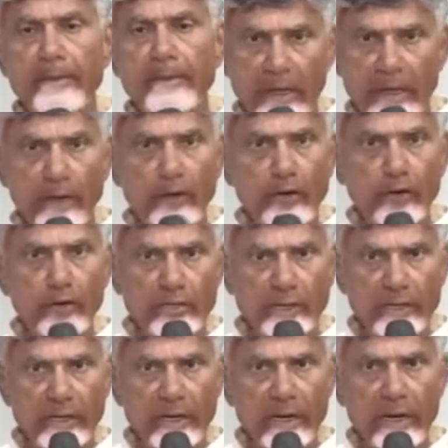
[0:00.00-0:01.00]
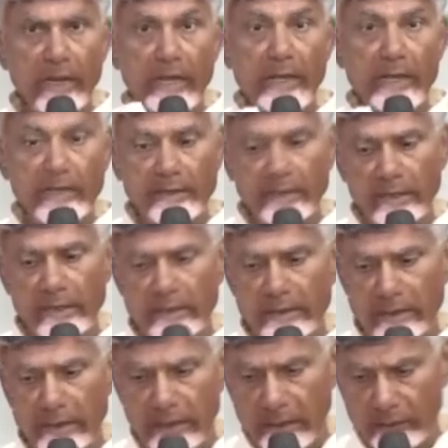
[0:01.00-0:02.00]
ఈ సైకో జగన్ ఏం
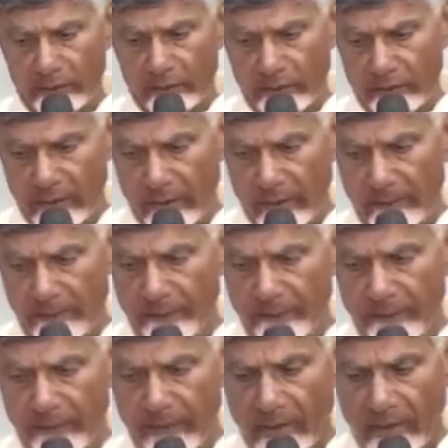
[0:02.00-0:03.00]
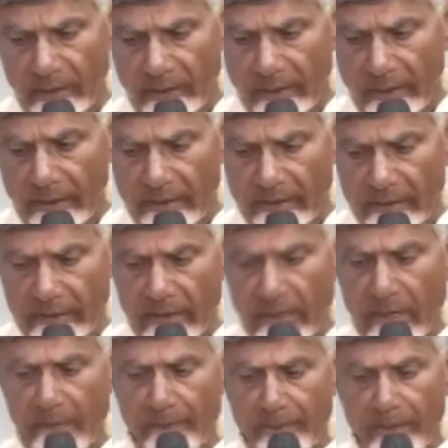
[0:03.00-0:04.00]
చేశాడని అడుగుతున్నా గెలిచిన
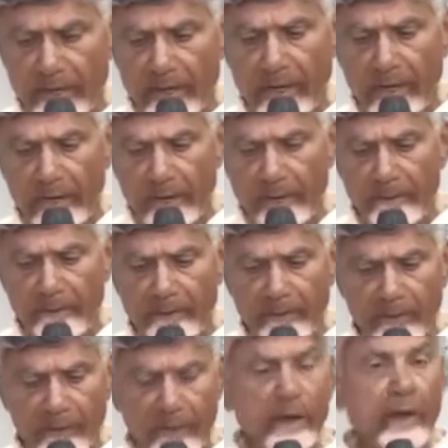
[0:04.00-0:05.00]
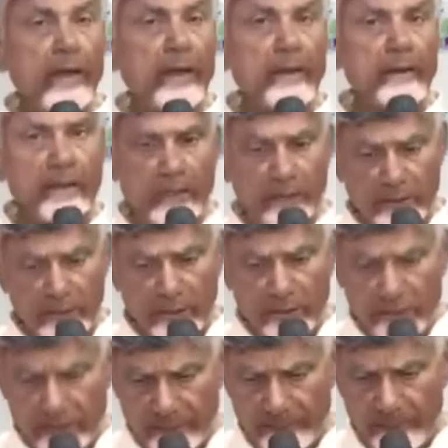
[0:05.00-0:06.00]
ఈ పిన్నెల్లి ఏం
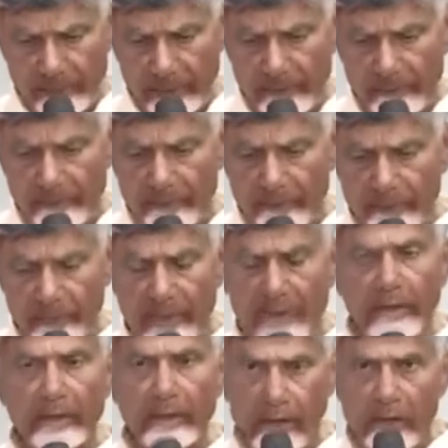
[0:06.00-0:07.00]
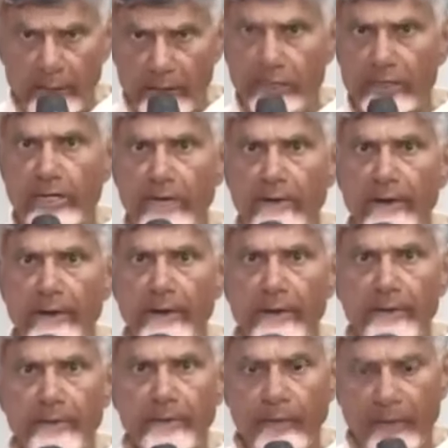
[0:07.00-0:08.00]
తెచ్చాడో చెప్పాలి నీళ్లు తెచ్చావా
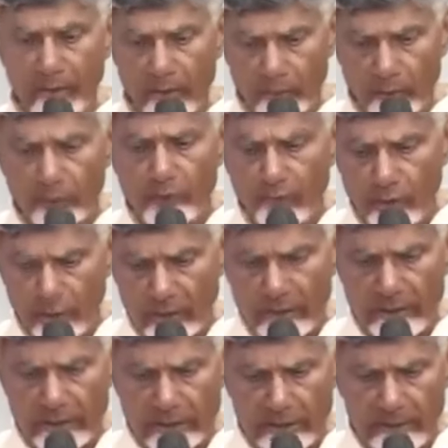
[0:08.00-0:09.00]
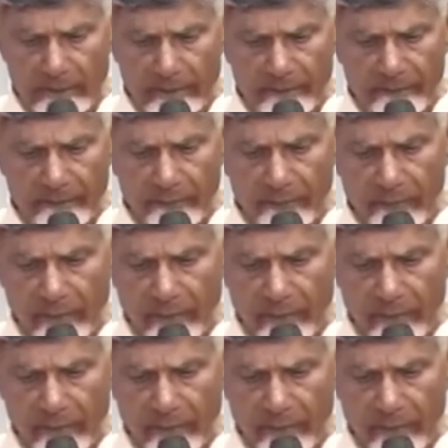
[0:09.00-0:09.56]
ఉద్యోగాలు తెచ్చావా